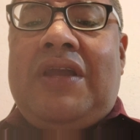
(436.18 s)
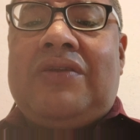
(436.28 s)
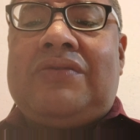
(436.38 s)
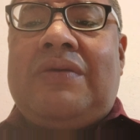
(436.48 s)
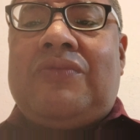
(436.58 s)
y
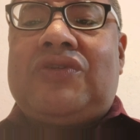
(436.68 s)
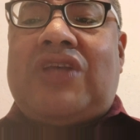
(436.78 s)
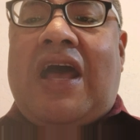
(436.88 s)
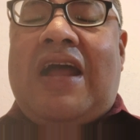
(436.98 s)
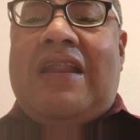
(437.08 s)
nos
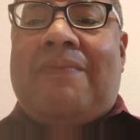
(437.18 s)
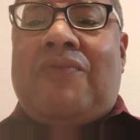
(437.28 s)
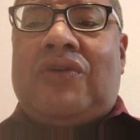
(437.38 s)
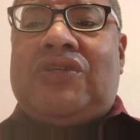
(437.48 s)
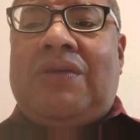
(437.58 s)
vemos a la
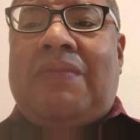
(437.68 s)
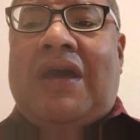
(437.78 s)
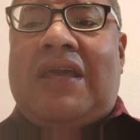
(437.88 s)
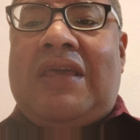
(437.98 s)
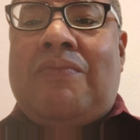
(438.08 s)

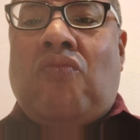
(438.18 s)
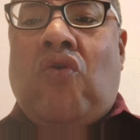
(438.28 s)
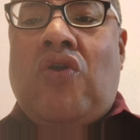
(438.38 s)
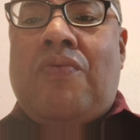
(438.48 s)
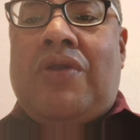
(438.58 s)
próxima y
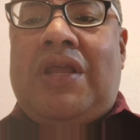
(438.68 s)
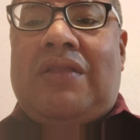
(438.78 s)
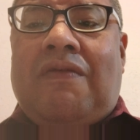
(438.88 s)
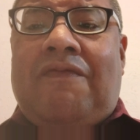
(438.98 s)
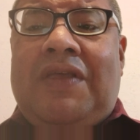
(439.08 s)
muy
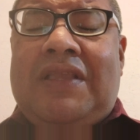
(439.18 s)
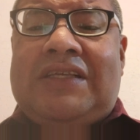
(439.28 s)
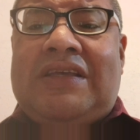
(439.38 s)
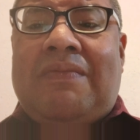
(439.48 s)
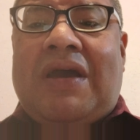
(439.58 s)
bonito fin
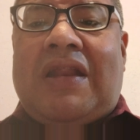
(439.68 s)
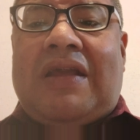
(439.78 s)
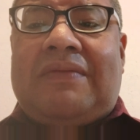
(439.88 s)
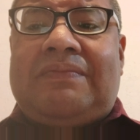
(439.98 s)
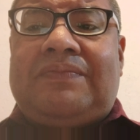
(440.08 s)
de
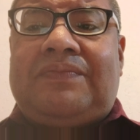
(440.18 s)
semana.